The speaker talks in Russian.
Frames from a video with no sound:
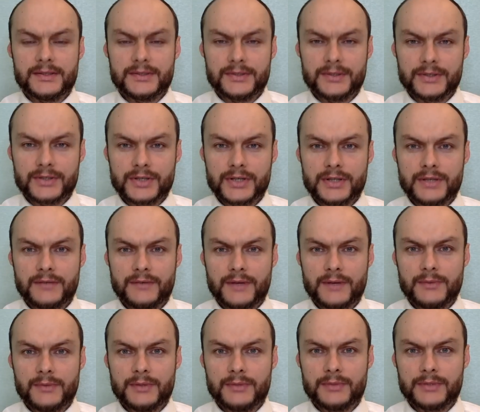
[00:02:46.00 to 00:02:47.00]
разрешением на
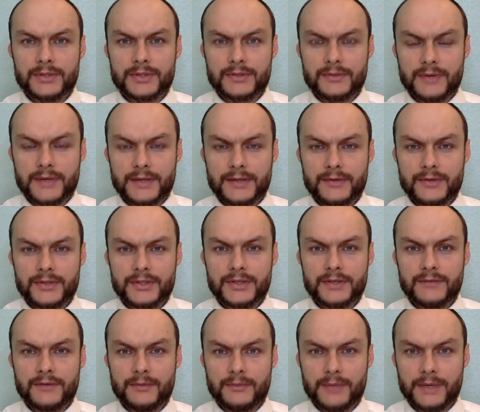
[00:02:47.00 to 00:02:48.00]
временное проживание, то есть с
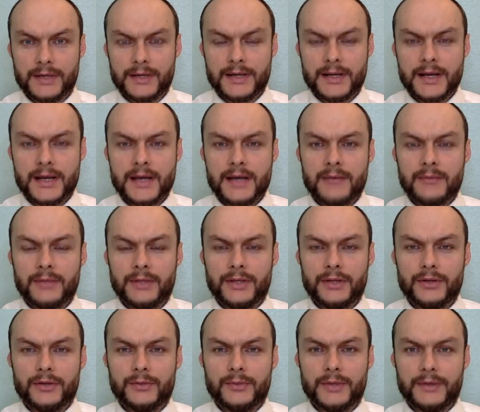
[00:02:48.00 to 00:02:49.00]
РВП.
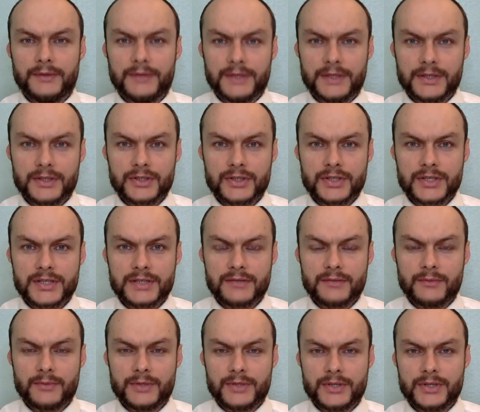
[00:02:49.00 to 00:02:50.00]
Подаем на вид на жительство
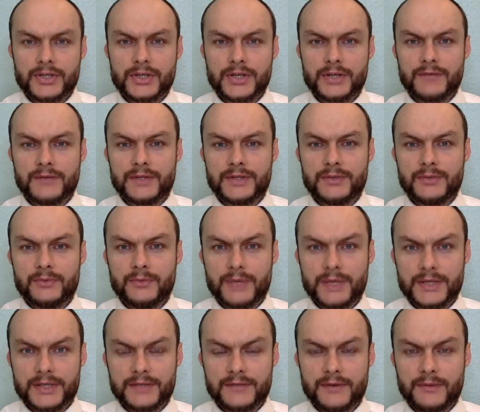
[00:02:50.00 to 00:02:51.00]
по истечении 8
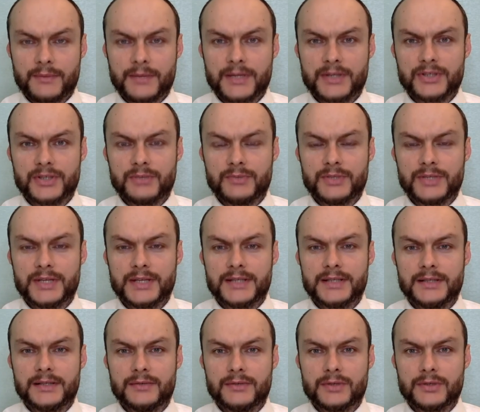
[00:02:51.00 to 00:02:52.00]
месяцев. Опять же,
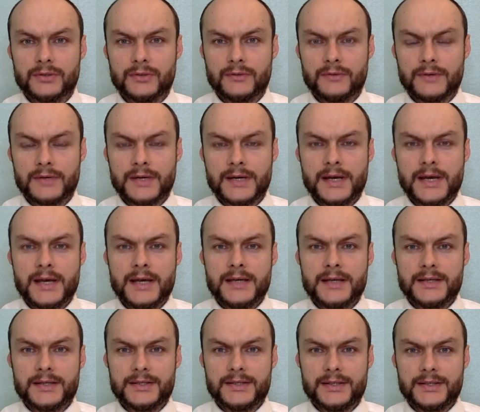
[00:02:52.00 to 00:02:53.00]
обязательное условие
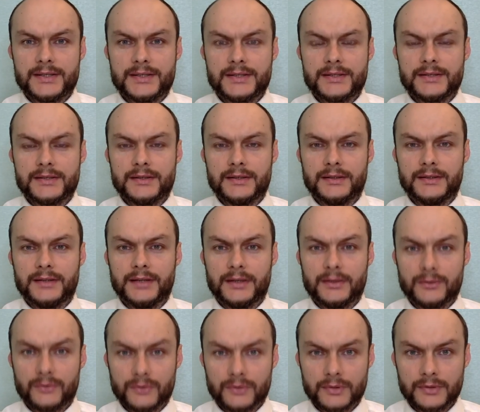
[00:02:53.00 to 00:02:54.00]
здесь э,
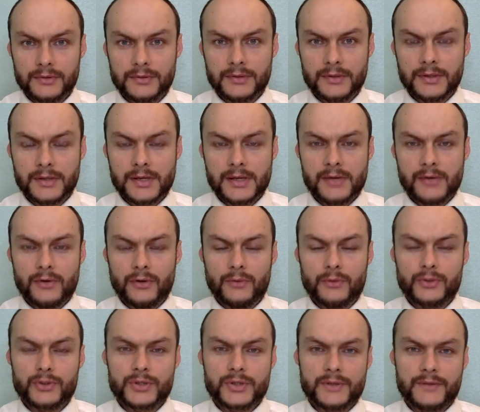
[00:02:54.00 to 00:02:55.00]
доход. Он
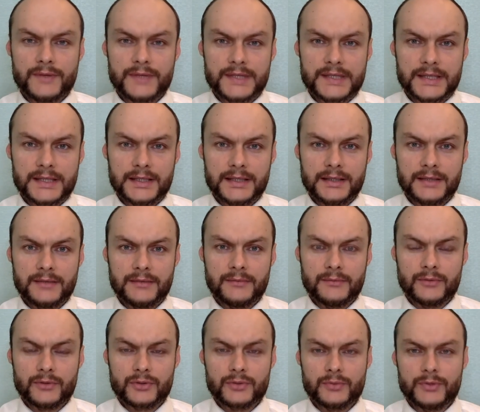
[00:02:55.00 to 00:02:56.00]
может официальный,
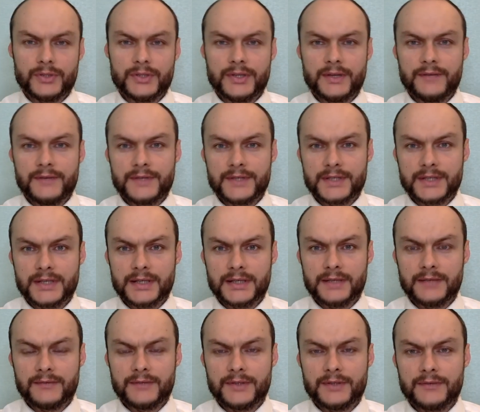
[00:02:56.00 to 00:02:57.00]
может быть
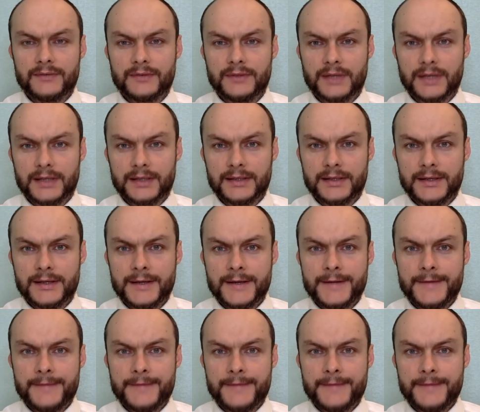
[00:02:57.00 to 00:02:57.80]
неофициальный в виде вклада,